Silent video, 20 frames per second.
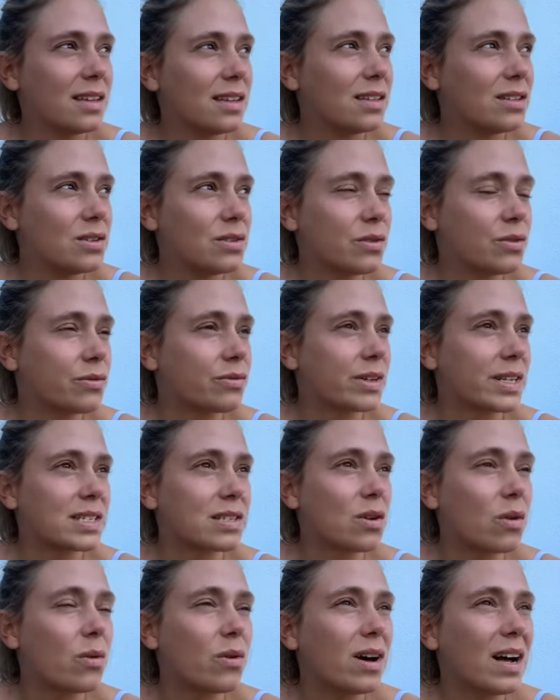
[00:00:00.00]
d'une
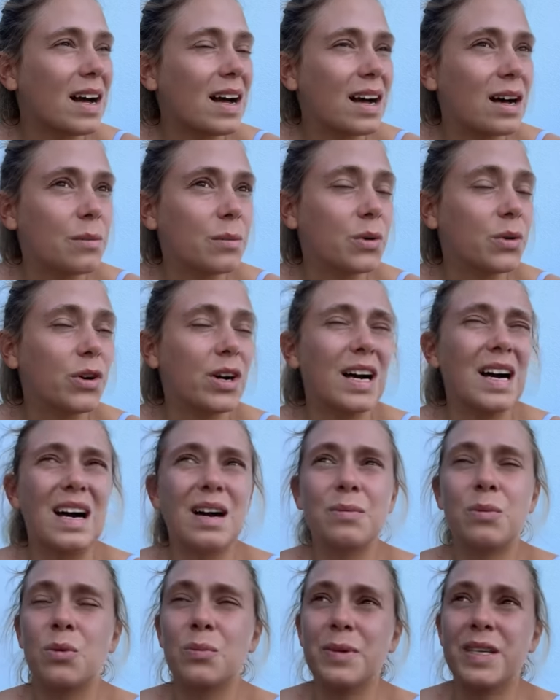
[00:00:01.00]
façon
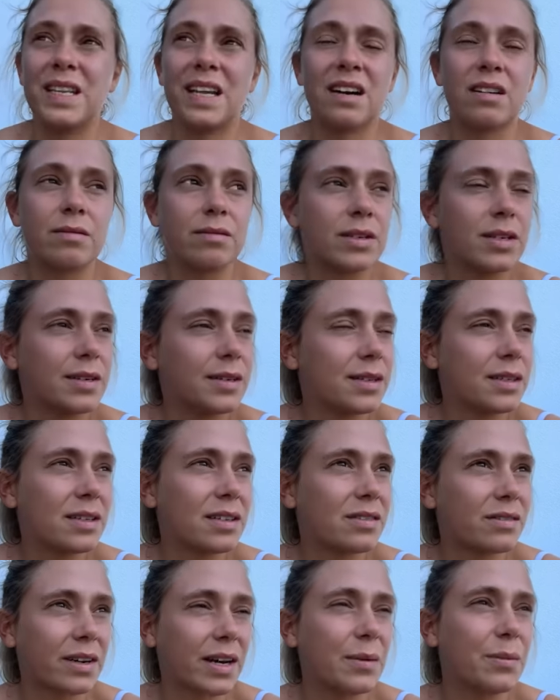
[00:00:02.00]
abominable,
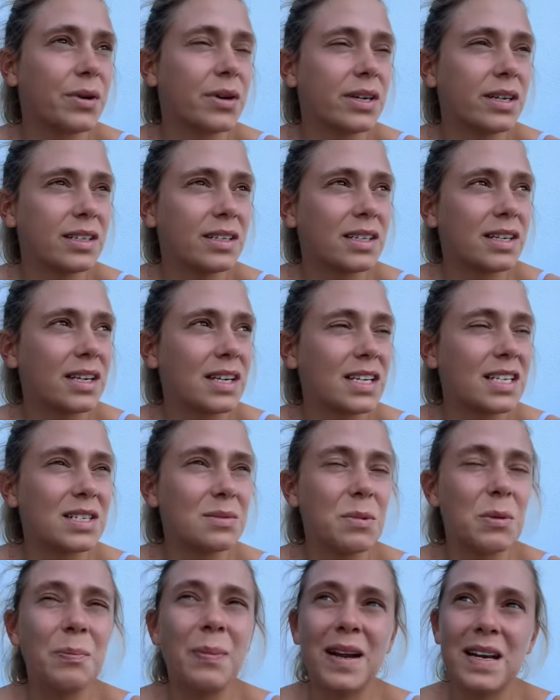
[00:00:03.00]
vraiment. J'ai
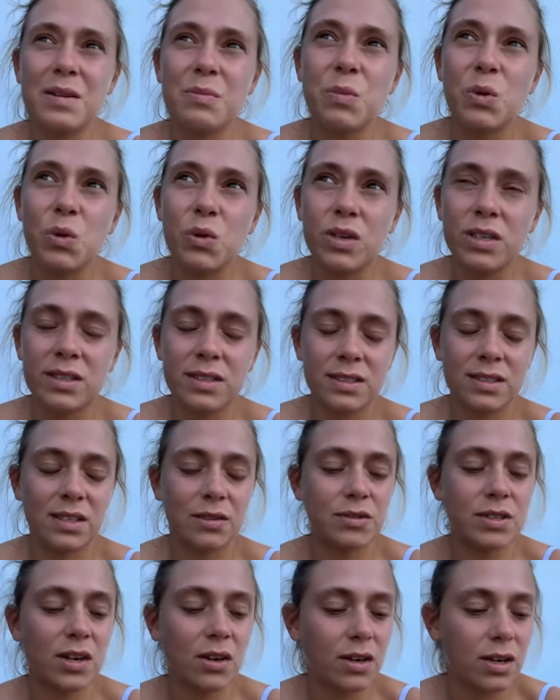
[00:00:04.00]
même pas les mots. Ça
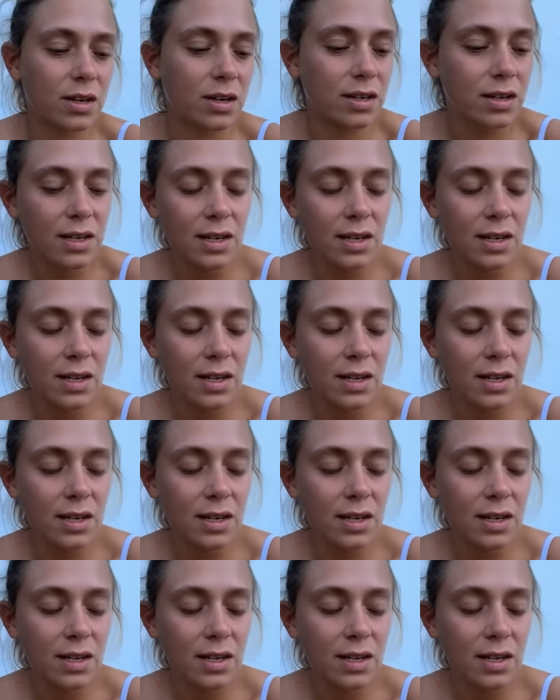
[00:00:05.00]
veut dire que